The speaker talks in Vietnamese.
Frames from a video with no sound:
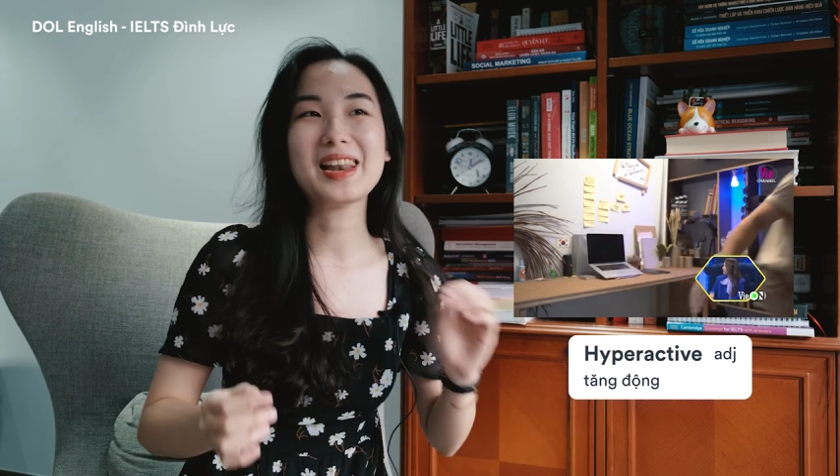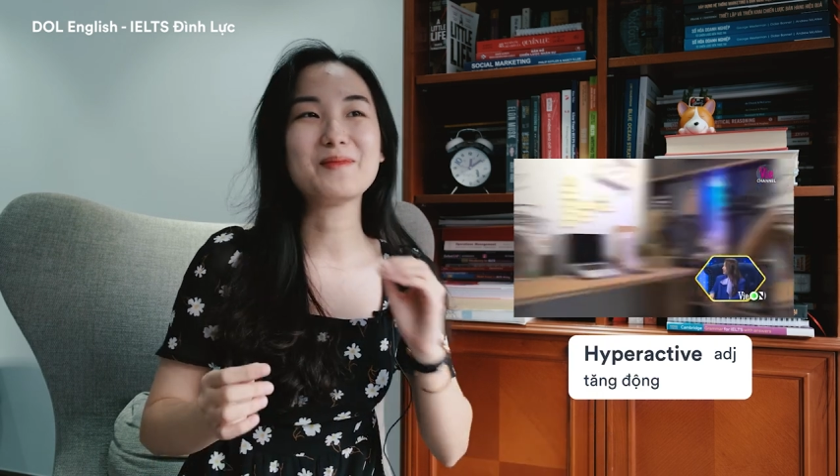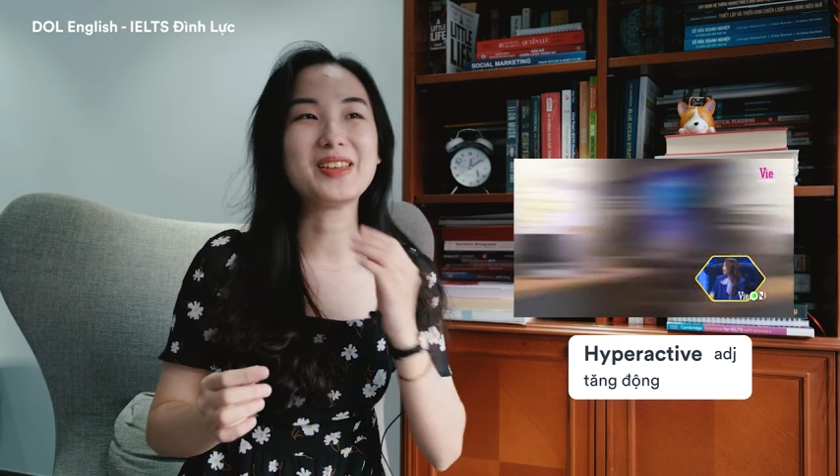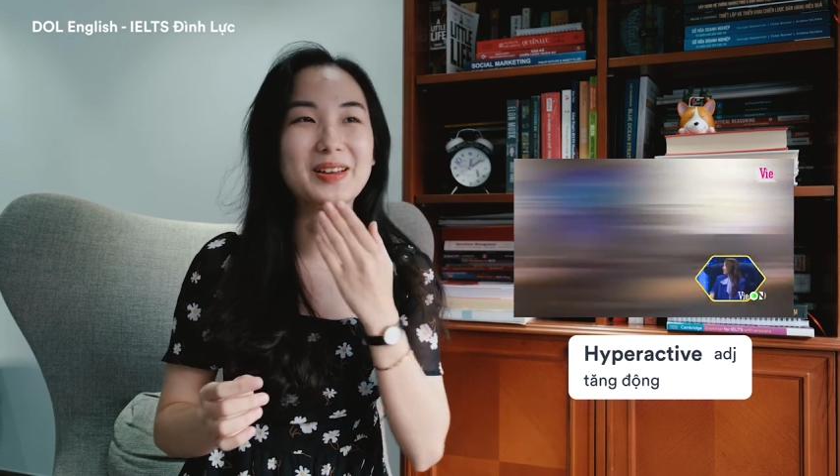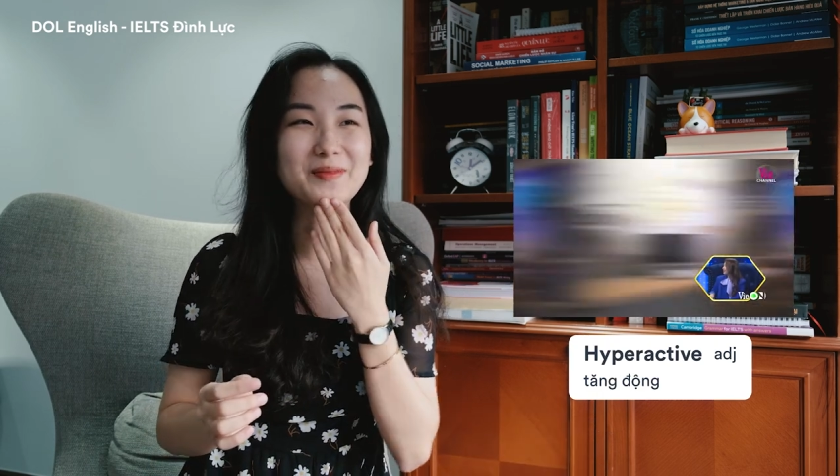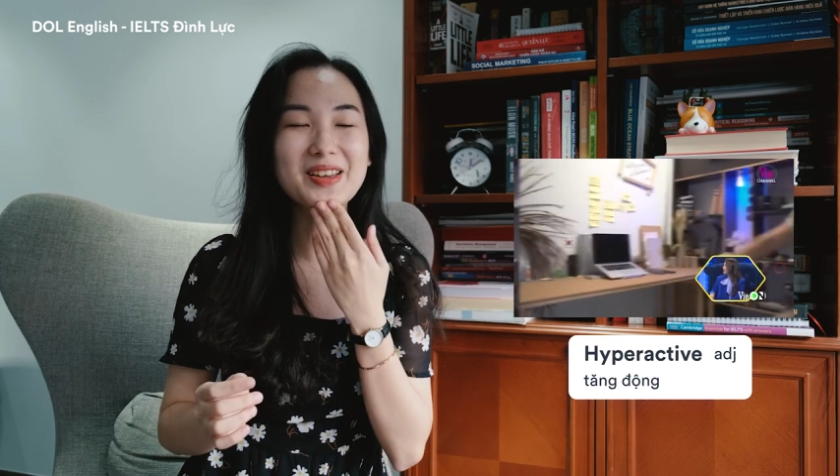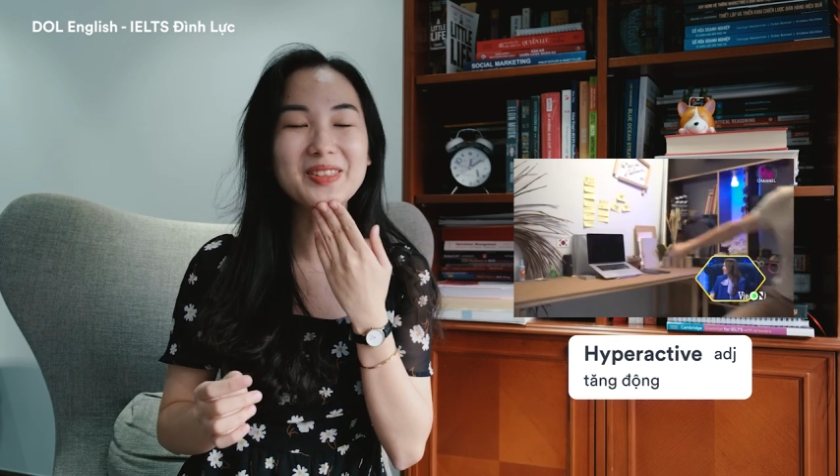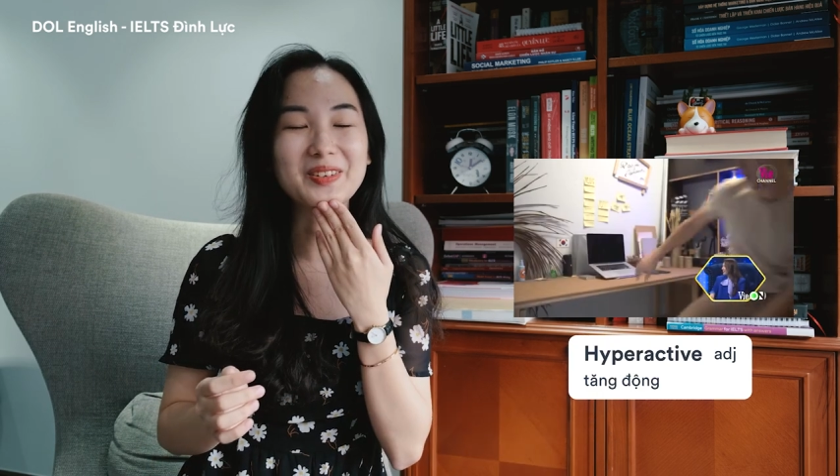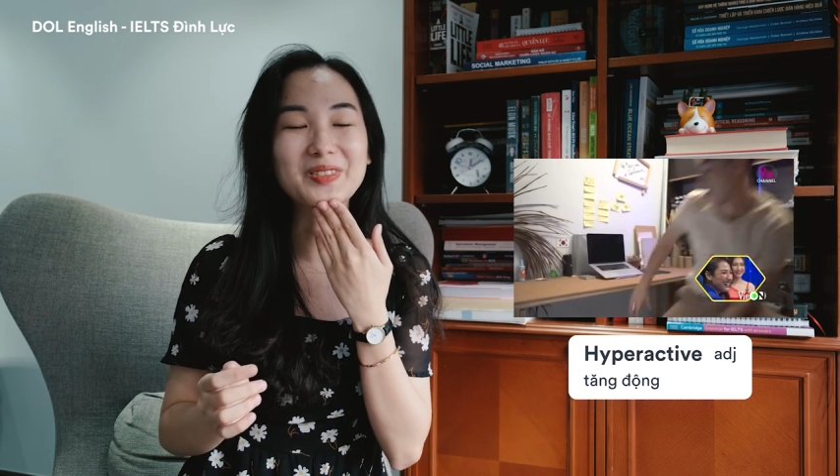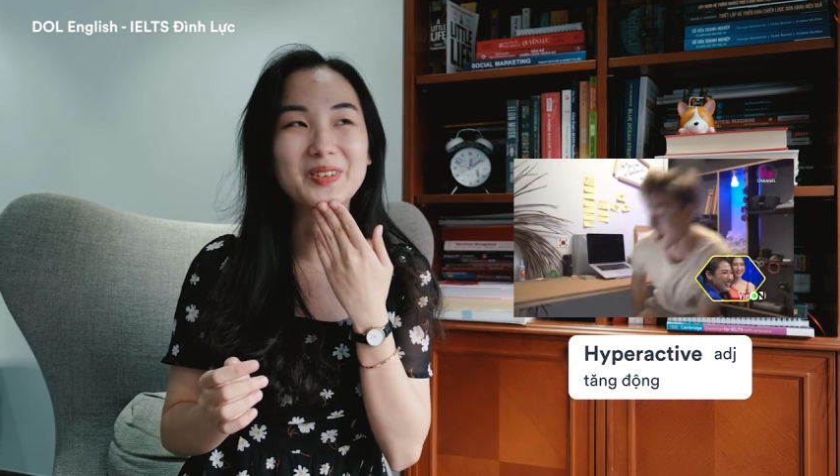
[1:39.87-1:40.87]
Là mình cảm
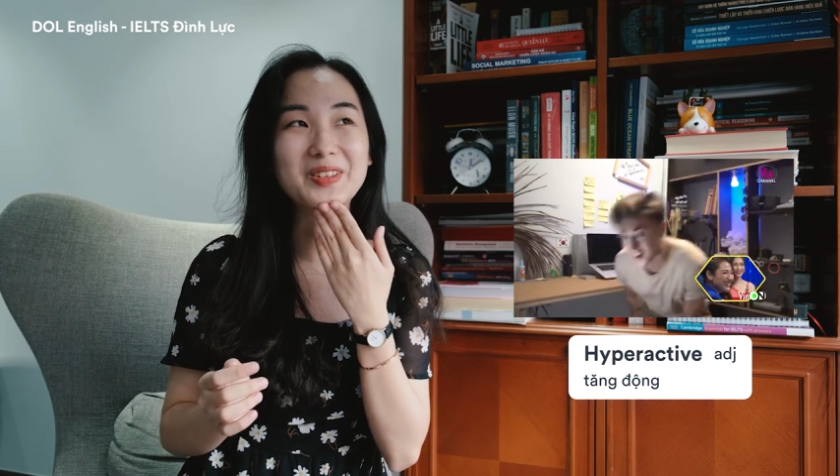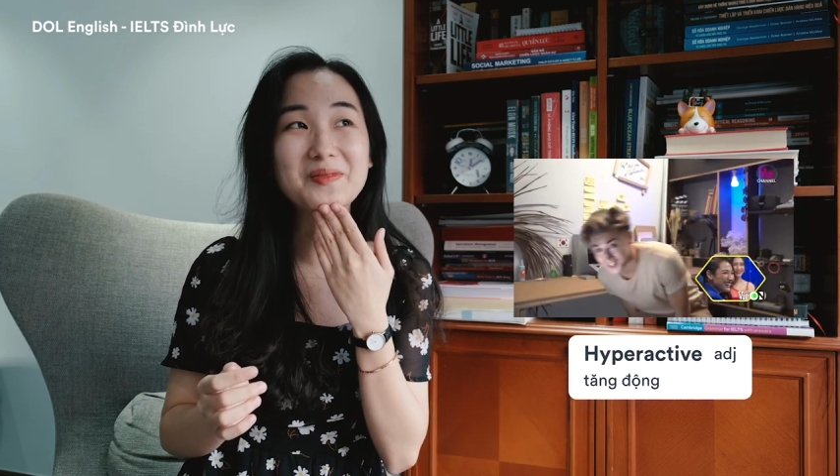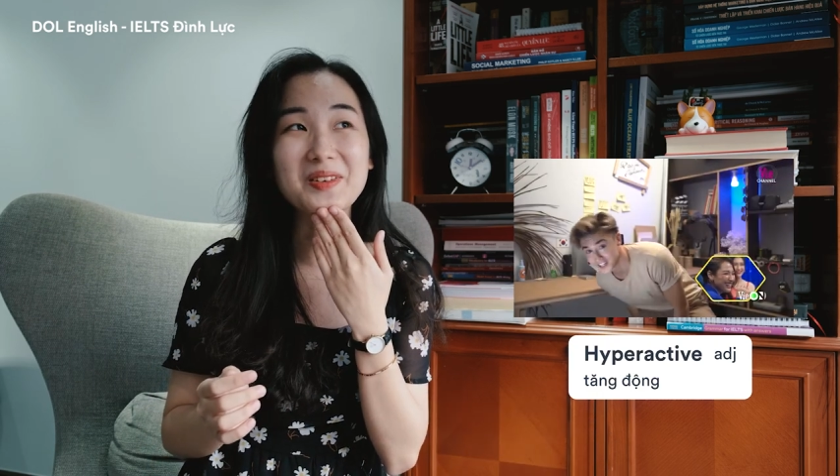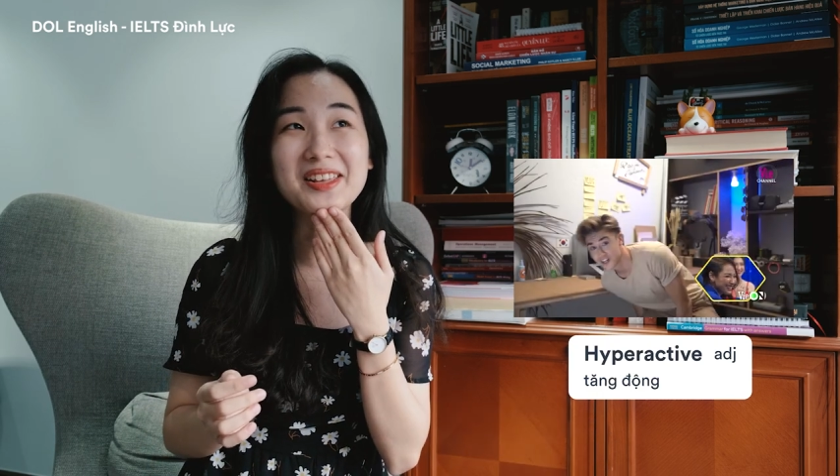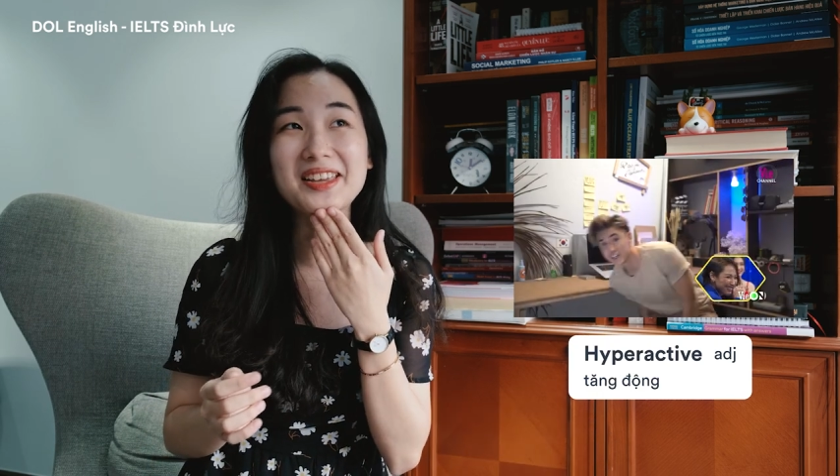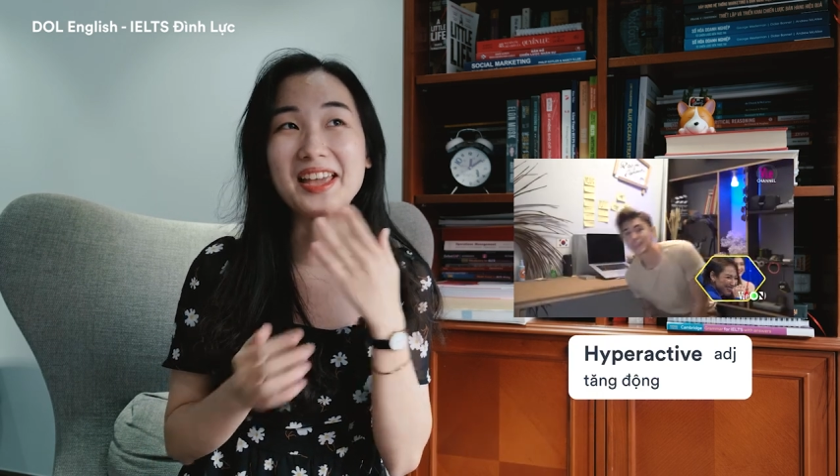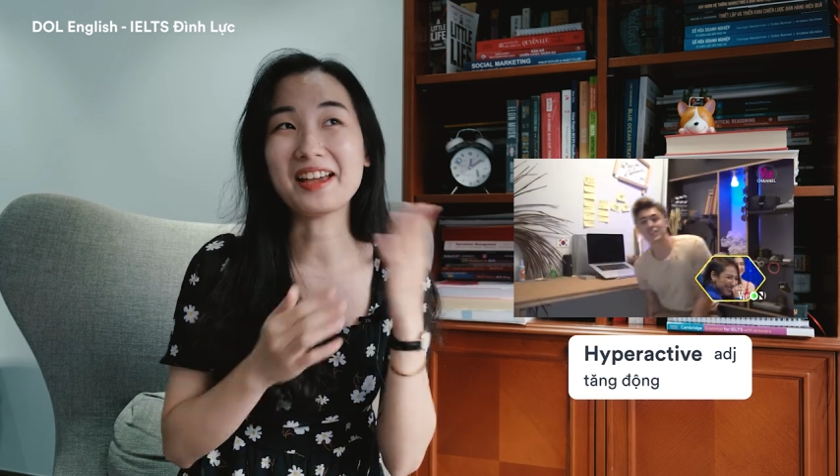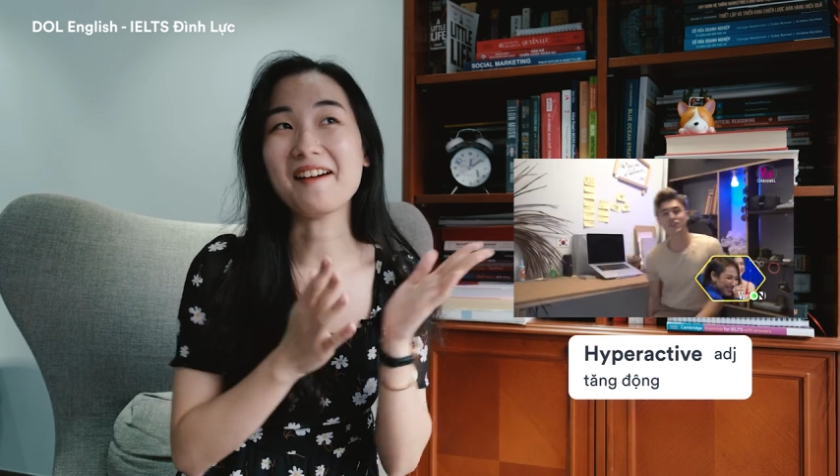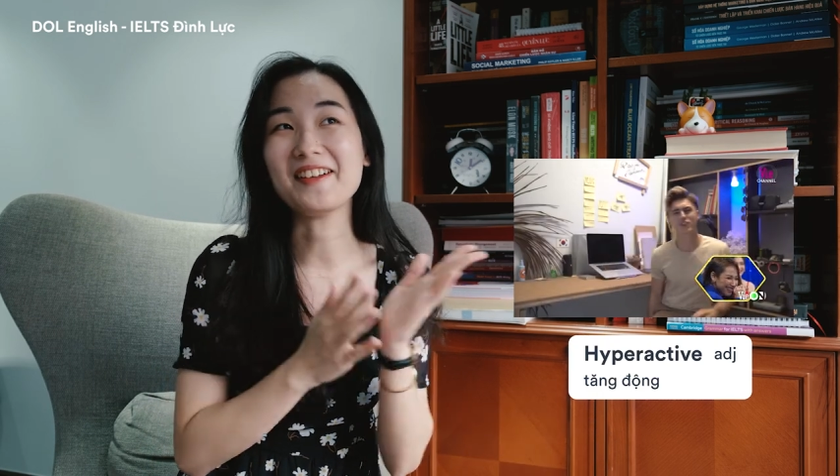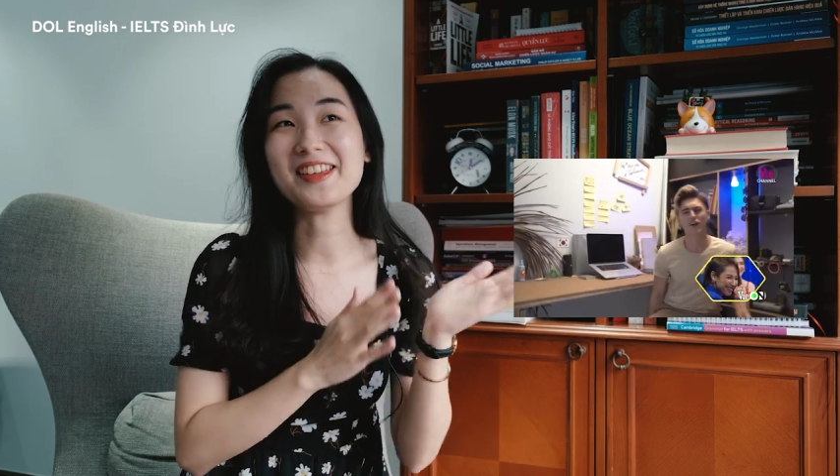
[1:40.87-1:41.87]
giác tưởng tượng khi mà đi hẹn hò